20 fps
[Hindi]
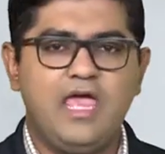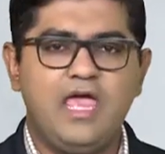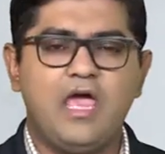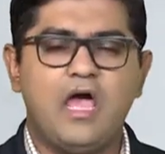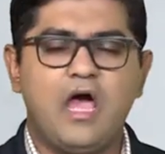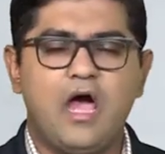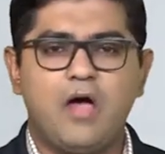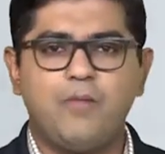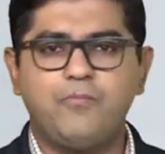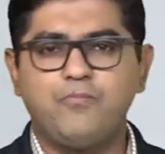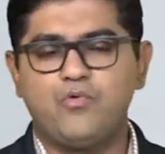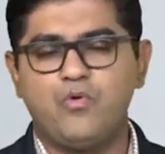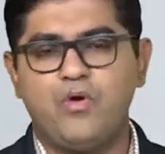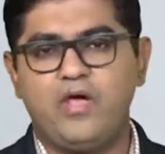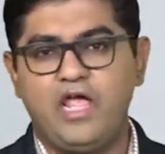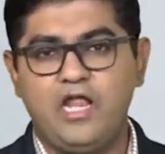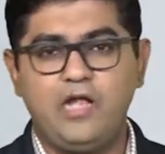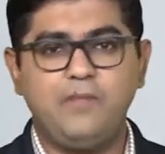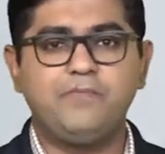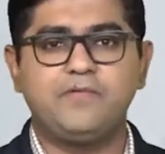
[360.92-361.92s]
ये आपको
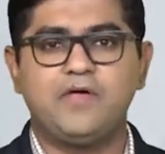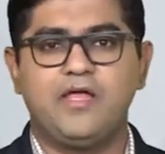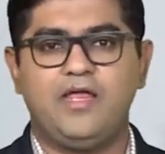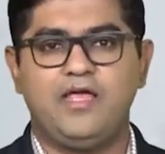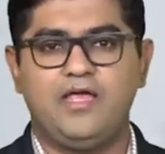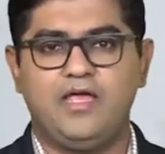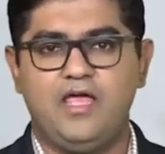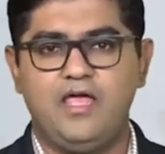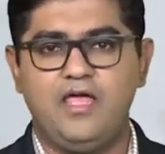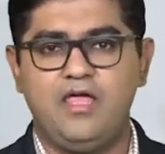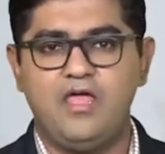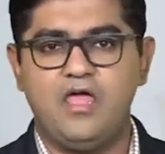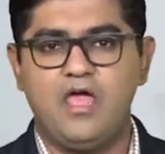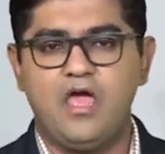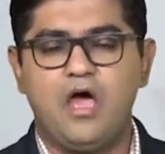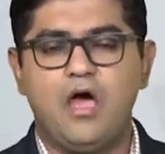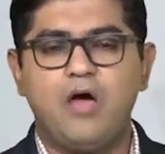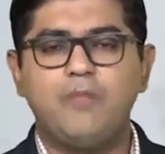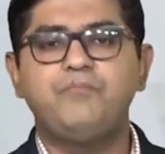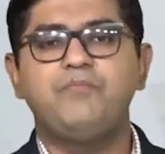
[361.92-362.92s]
हेल्प करेंगे
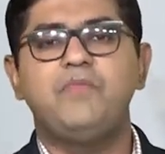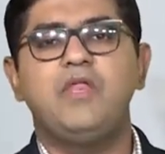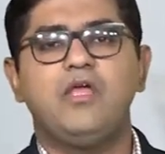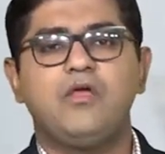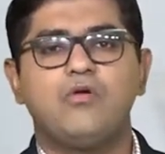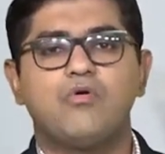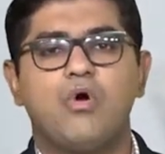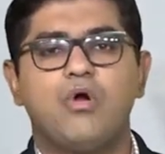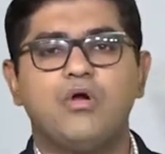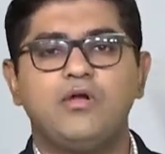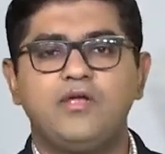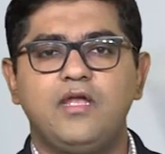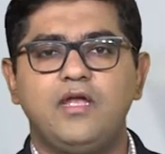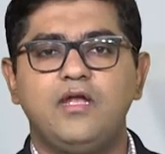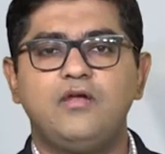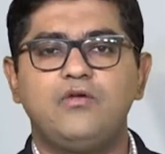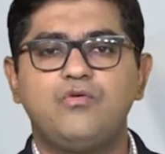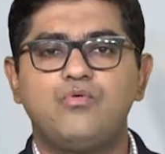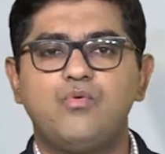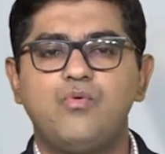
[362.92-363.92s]
अपने
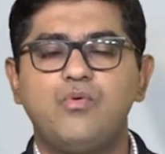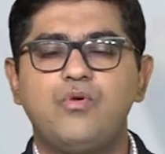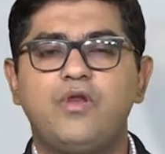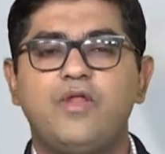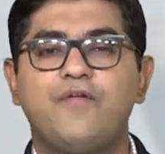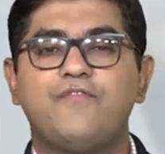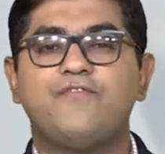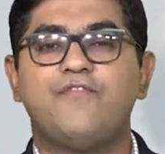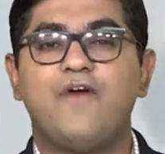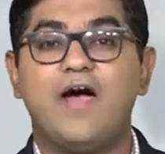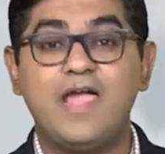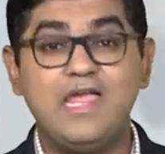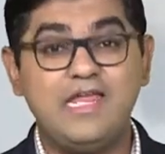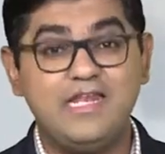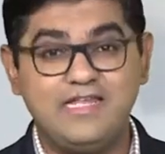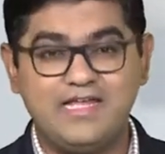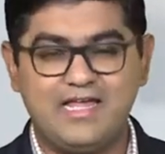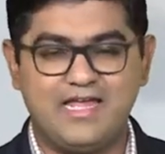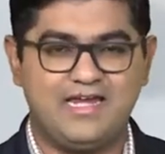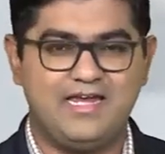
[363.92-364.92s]
कंटेंट को
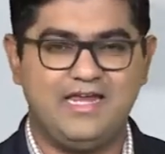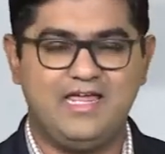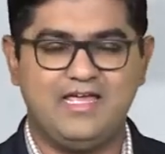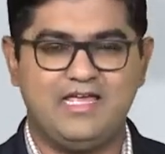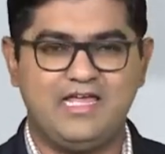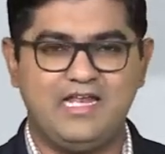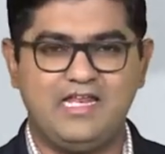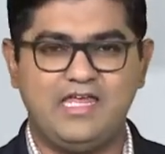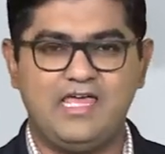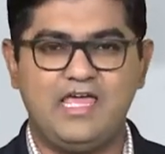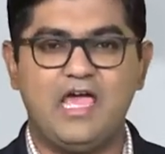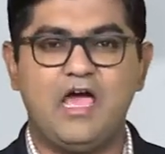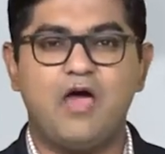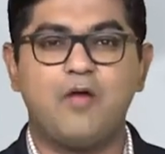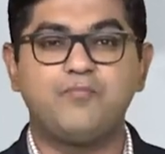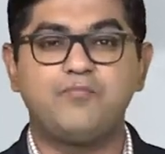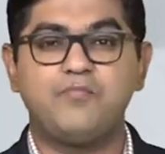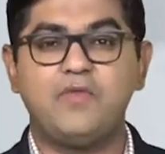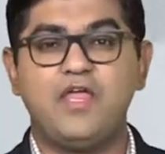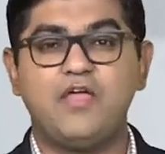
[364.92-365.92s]
रिफाइन करने के लिए
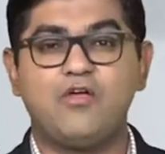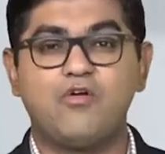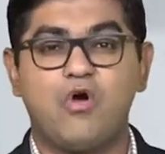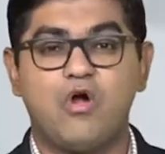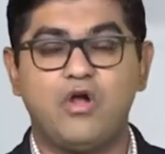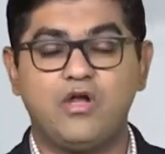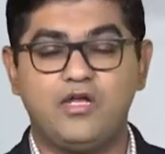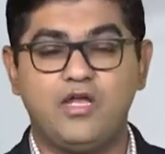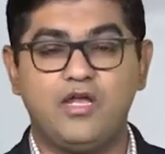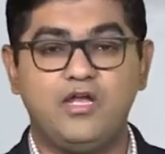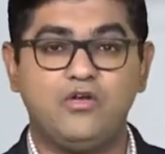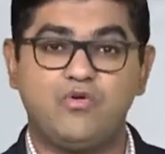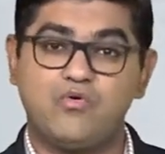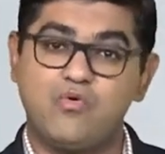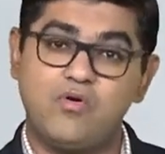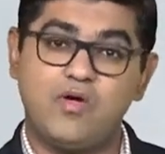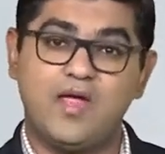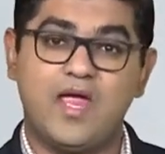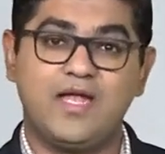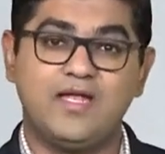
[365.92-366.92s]
अपने कंटेंट
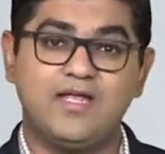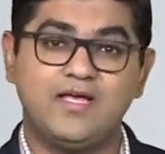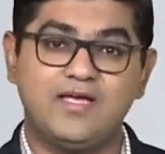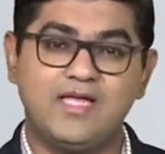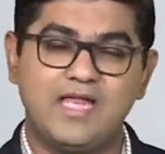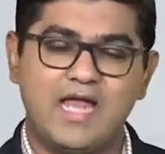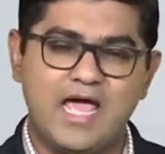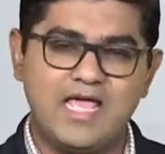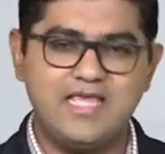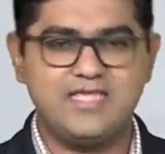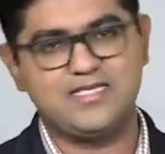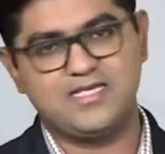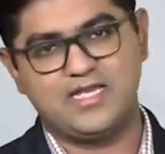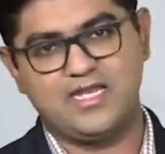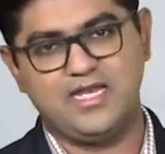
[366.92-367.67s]
को कैटेगराइज